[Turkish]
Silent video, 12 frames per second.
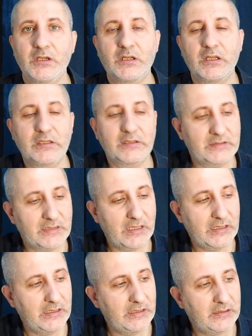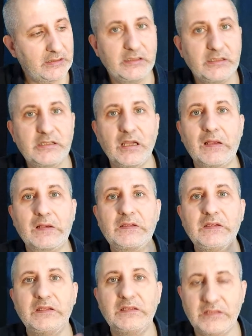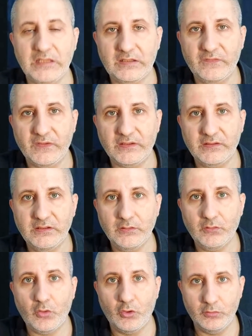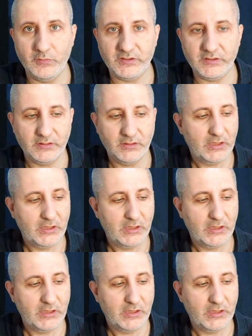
Galatasaray ilk 2 artı 7 teklif etti. Olmadı.